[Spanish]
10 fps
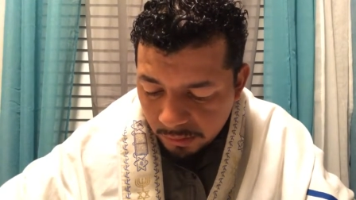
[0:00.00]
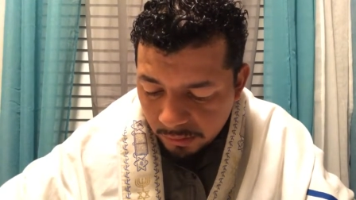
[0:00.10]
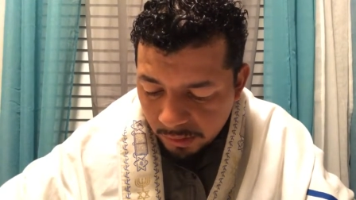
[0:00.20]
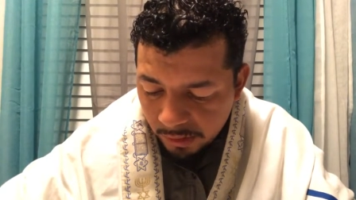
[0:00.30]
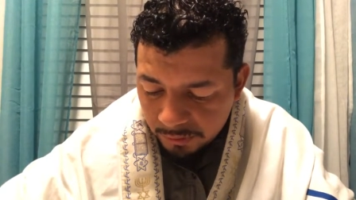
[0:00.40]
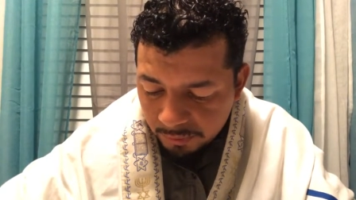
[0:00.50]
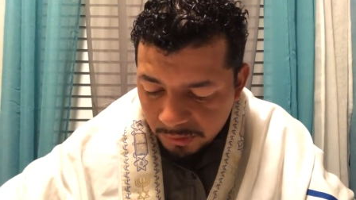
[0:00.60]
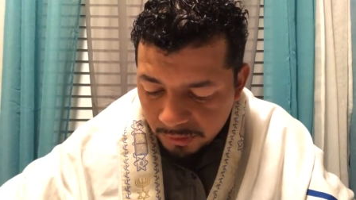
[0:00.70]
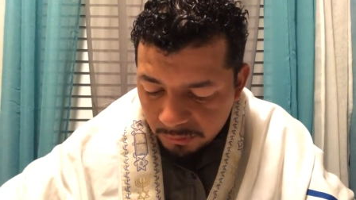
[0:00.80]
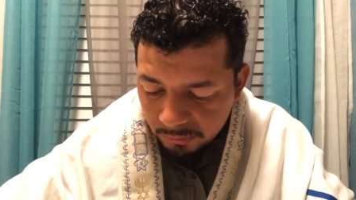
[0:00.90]
en
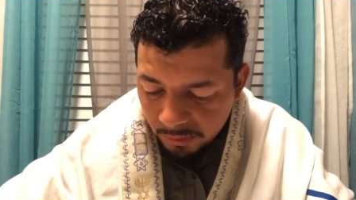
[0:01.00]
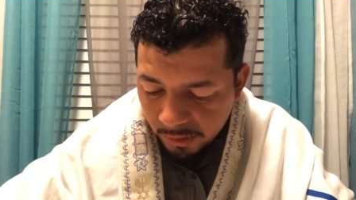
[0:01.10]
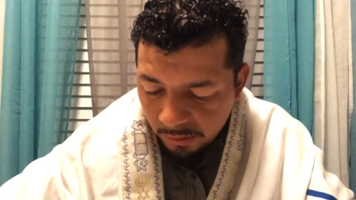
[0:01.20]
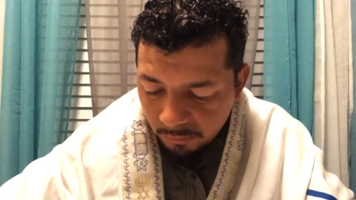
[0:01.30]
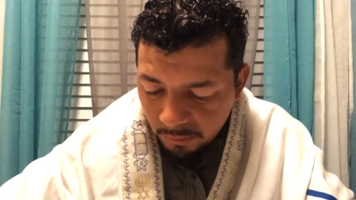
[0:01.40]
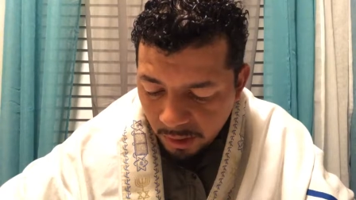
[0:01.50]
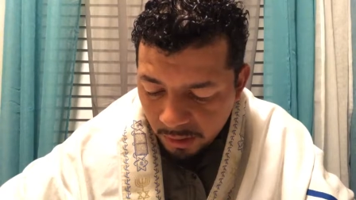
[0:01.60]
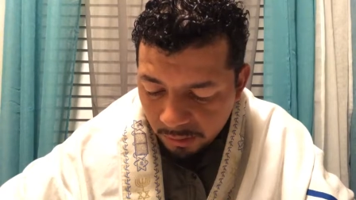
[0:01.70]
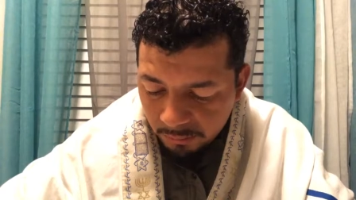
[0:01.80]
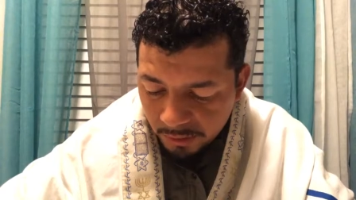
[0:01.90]
espíritu, en el
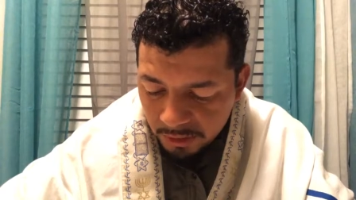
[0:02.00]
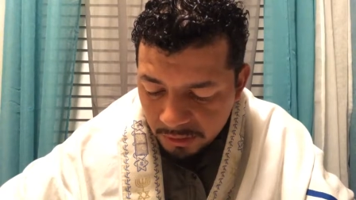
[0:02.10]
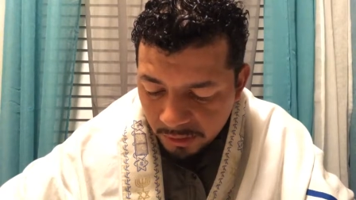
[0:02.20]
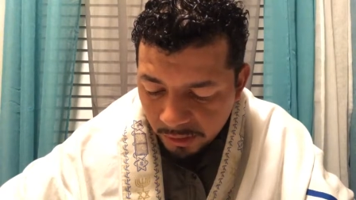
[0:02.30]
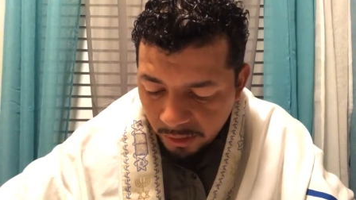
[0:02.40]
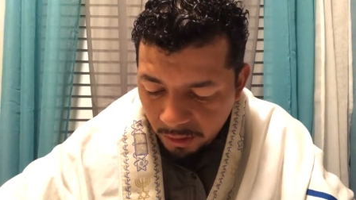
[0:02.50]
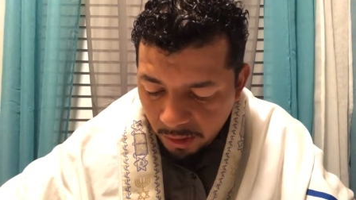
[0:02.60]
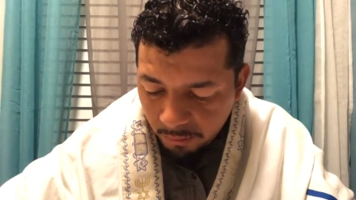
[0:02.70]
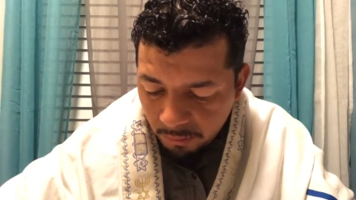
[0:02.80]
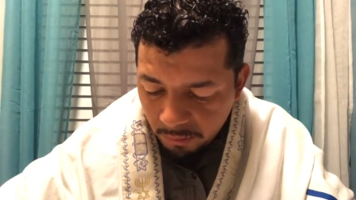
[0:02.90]
Ruach HaKodesh, en
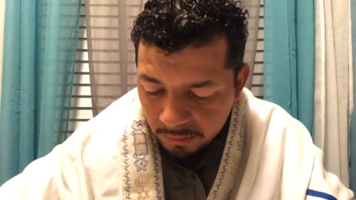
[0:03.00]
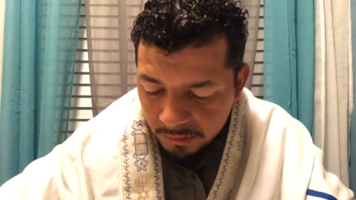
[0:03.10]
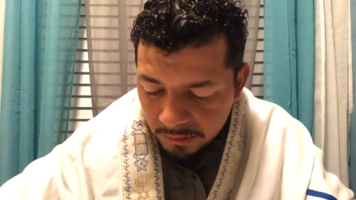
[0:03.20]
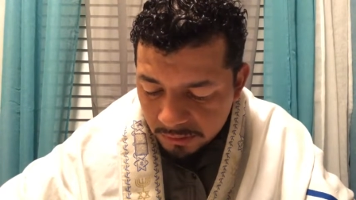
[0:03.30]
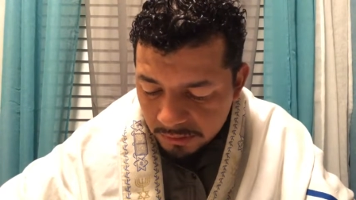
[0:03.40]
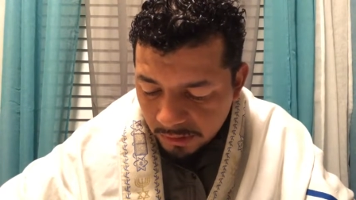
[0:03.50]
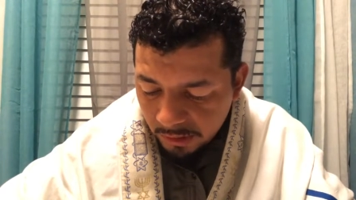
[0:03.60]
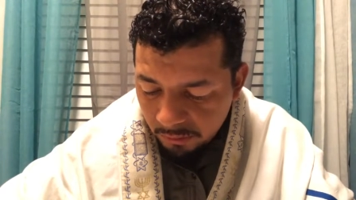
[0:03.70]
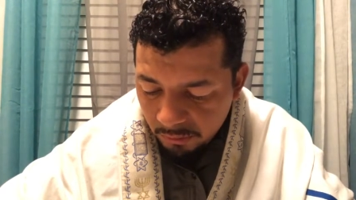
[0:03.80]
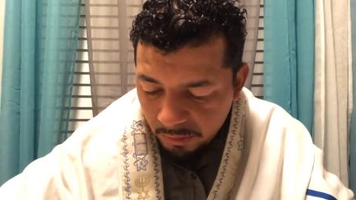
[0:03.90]
amor
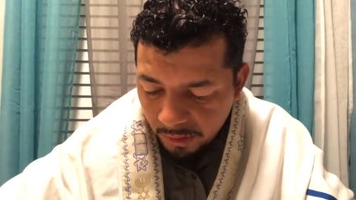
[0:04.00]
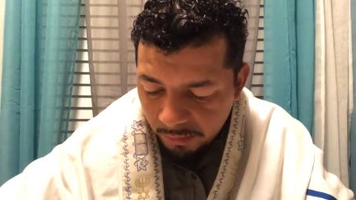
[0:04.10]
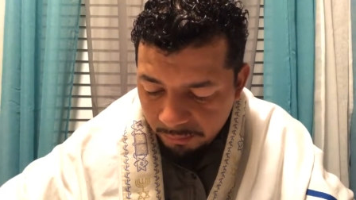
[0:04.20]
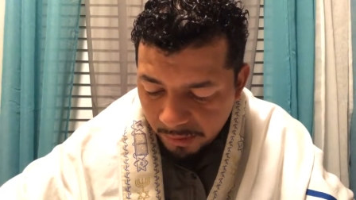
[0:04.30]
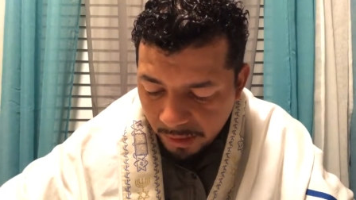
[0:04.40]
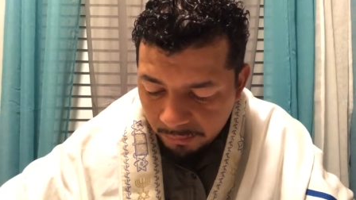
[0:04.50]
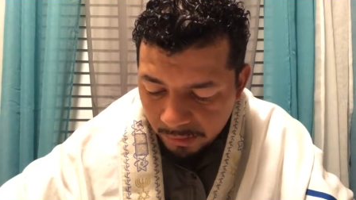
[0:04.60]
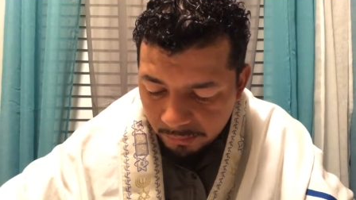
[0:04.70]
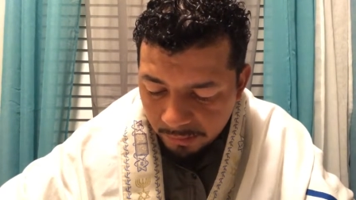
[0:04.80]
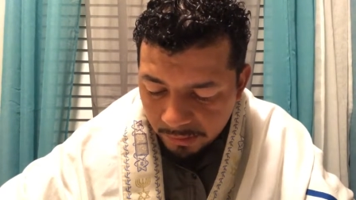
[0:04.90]
sincero, en
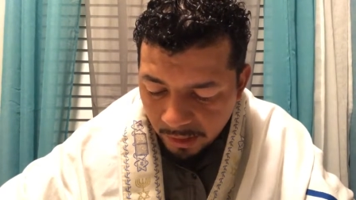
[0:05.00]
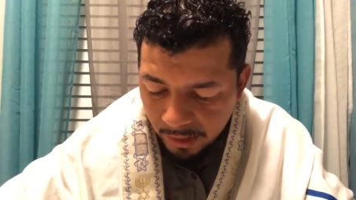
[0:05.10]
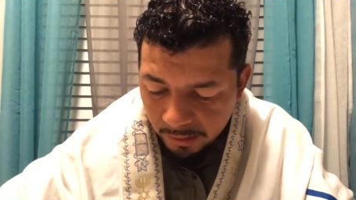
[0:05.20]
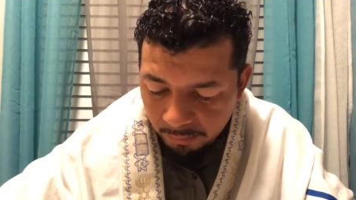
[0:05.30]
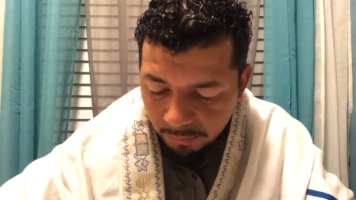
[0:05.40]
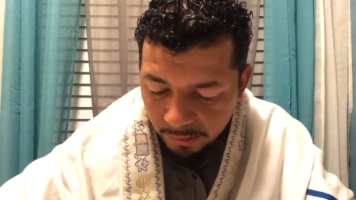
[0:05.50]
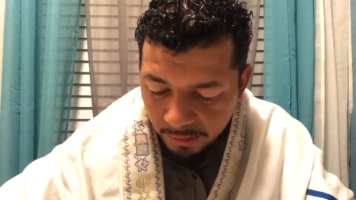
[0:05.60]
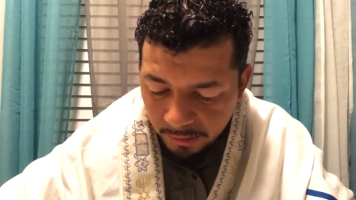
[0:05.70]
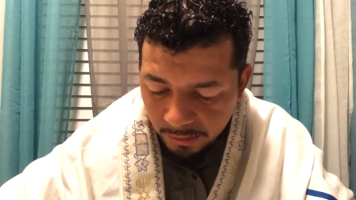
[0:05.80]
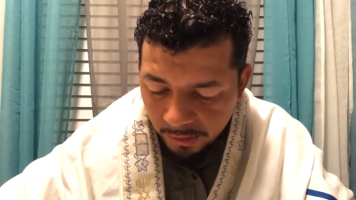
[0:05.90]
palabra de verdad, en
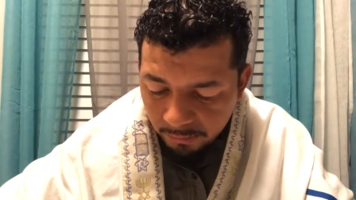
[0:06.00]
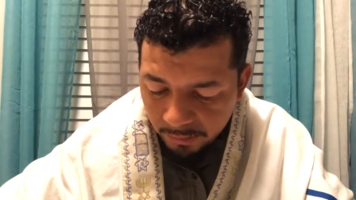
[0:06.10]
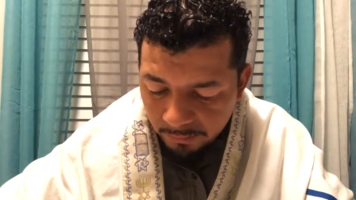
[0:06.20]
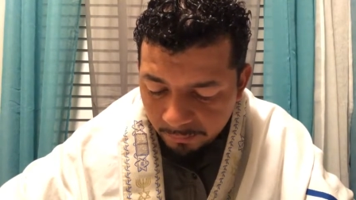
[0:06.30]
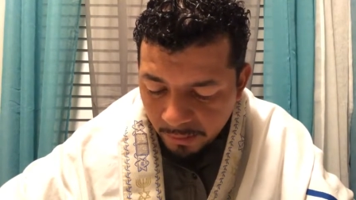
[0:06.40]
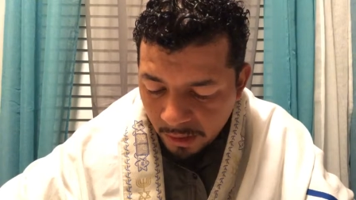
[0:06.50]
poder de Elohim,